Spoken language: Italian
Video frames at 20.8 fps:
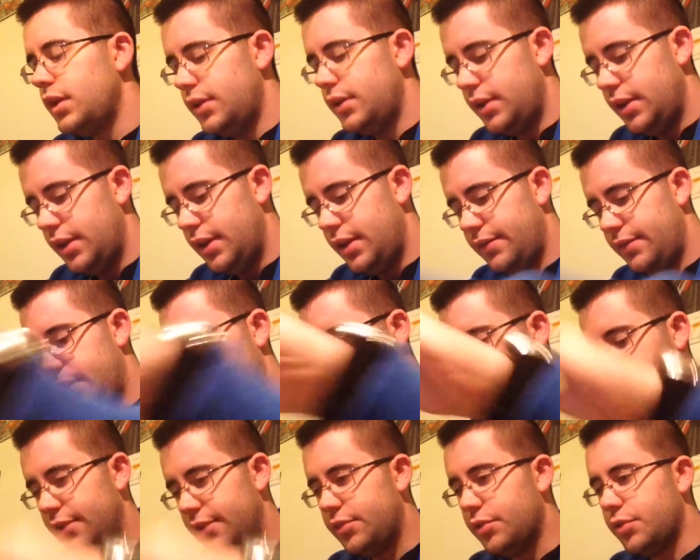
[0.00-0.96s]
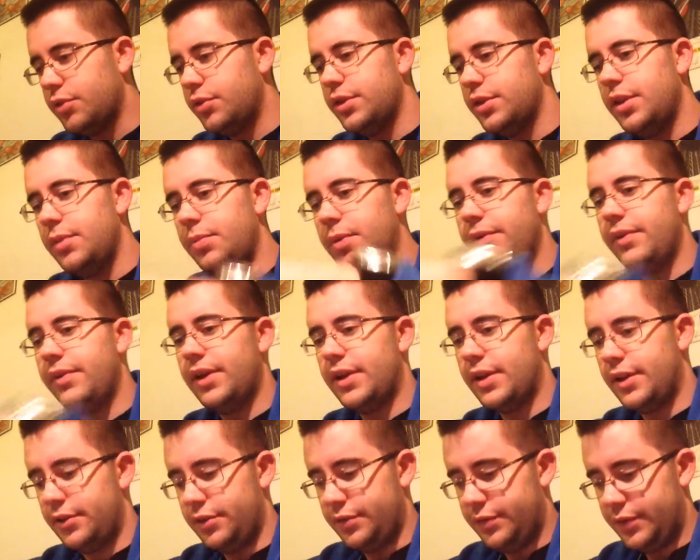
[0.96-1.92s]
i vari resoconti poi
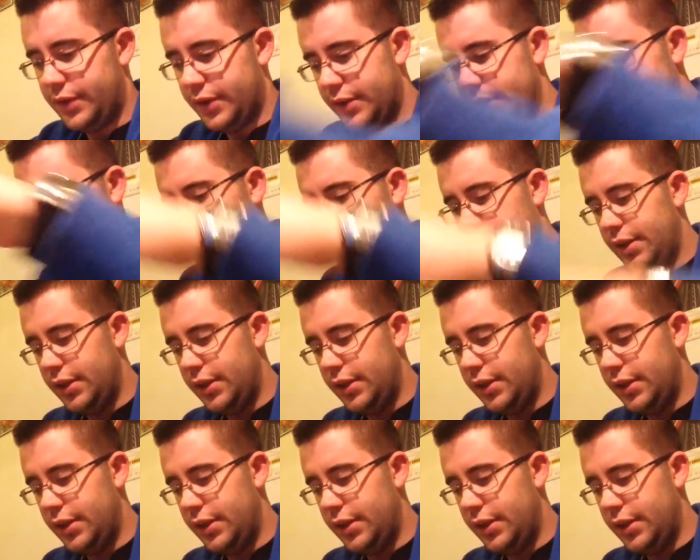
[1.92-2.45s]
verranno fatti